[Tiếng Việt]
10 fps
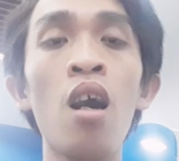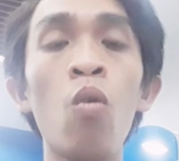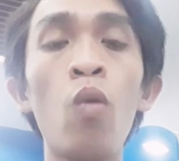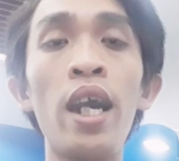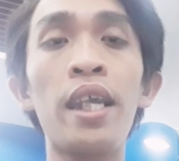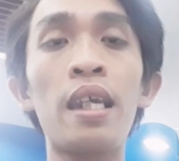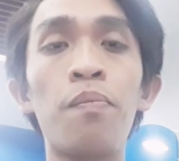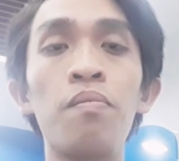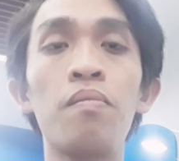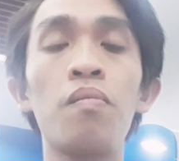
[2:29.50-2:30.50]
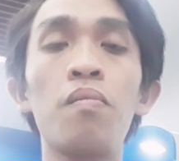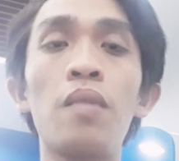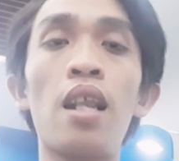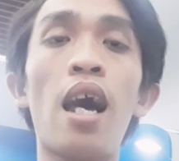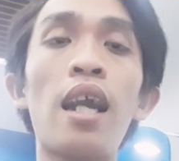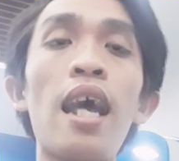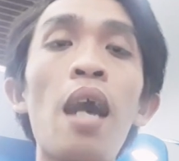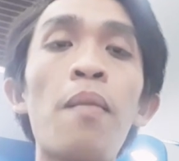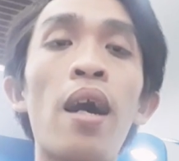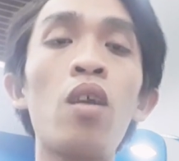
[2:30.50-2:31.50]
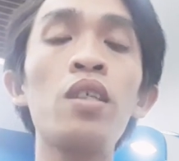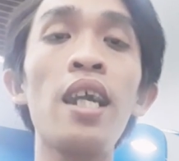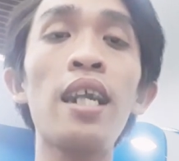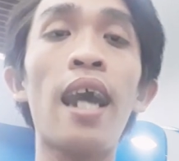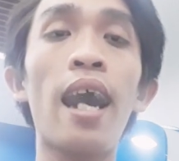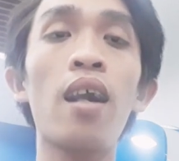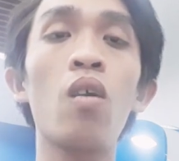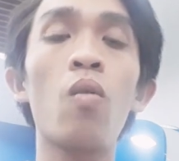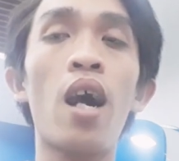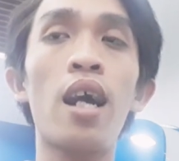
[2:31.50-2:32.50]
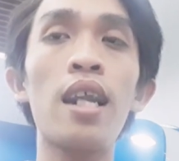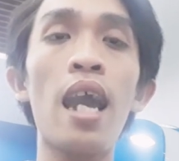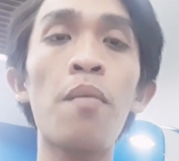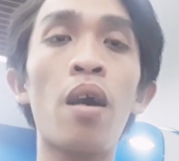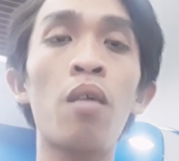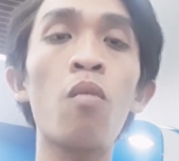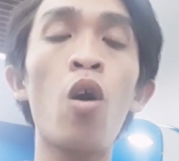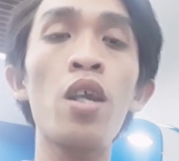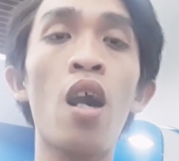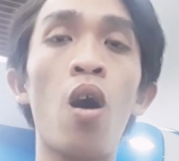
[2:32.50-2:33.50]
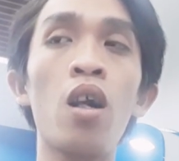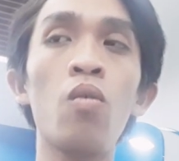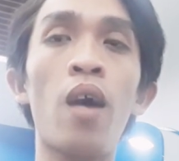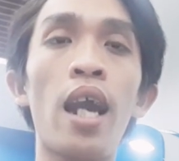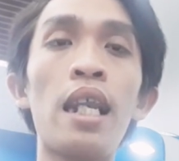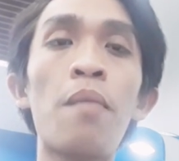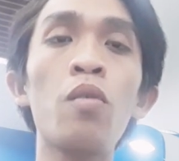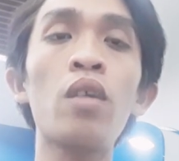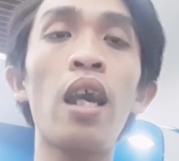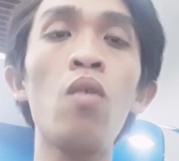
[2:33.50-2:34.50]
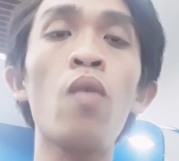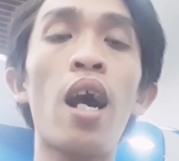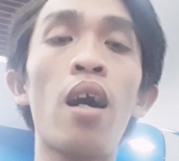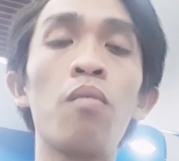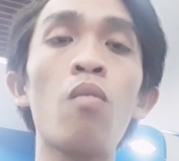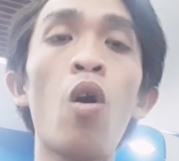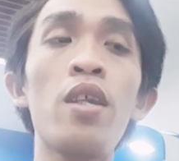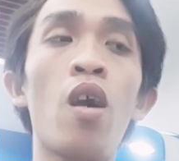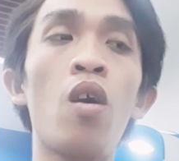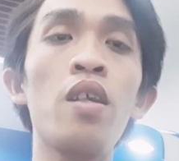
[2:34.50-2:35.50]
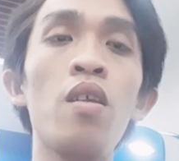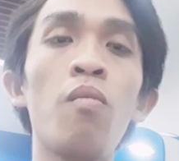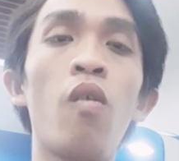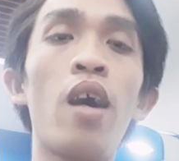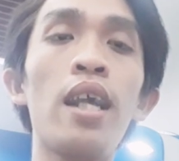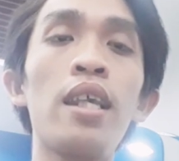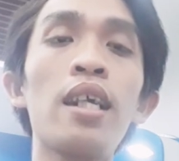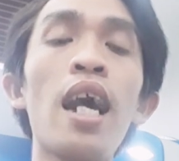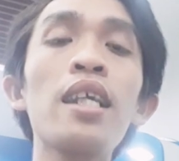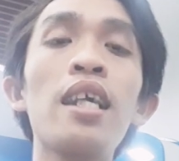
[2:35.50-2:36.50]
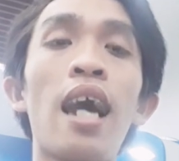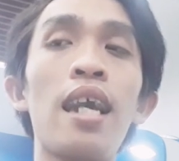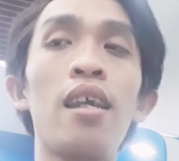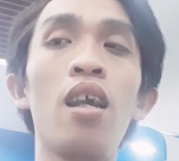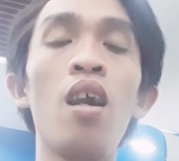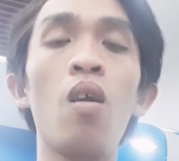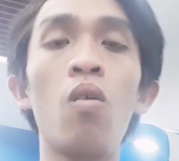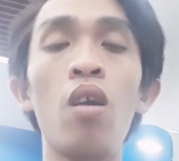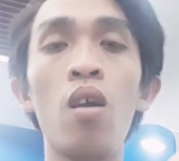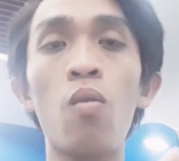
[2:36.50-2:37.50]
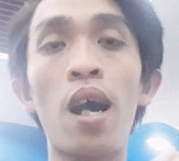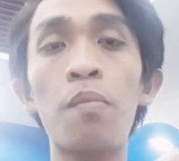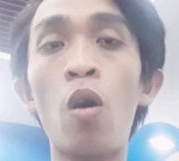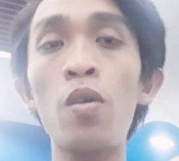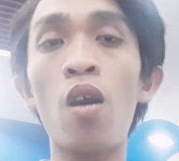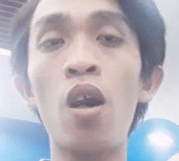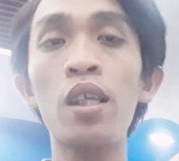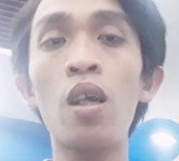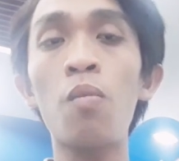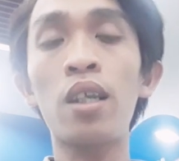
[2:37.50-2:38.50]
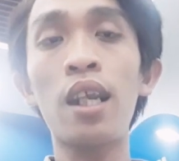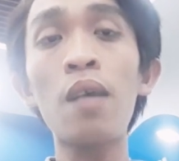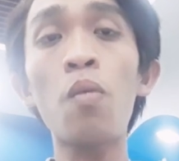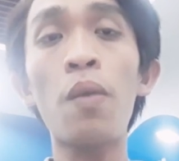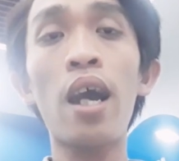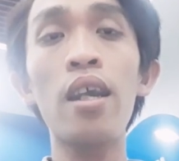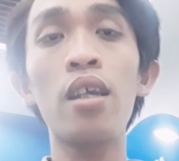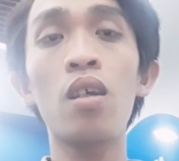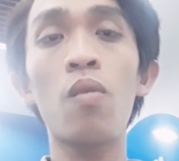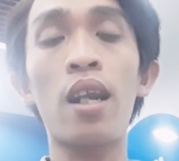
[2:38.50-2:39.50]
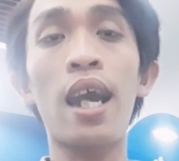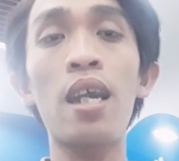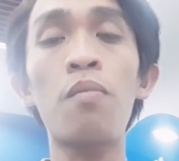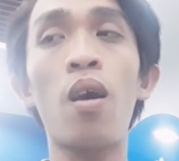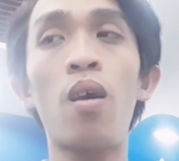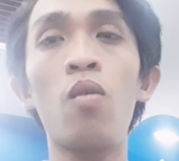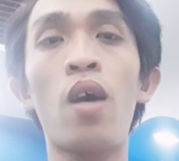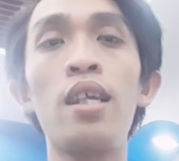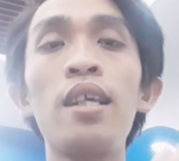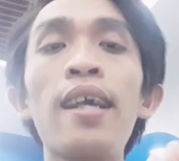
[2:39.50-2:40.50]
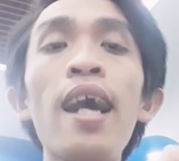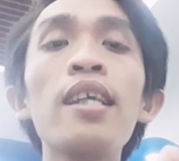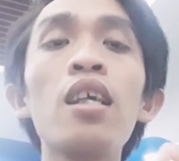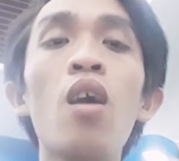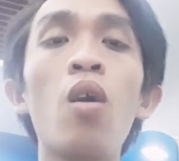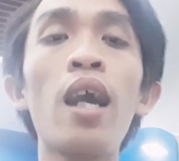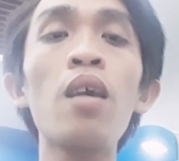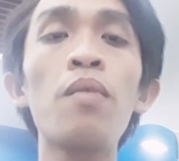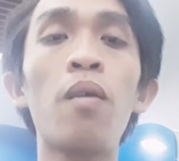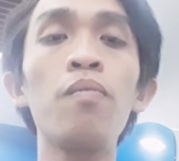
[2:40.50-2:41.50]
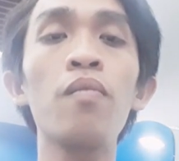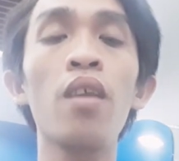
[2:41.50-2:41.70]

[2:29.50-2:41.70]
quy chụp là đang mà nó xuyên đạt và đang mà bôi nhọn hoài năm chú tiểu và bôi nhọn hoài những các chữ thầy và bôi nhọn cho mà tỉnh thất bụng lai và thầy ông nội và những các sư con khác dũng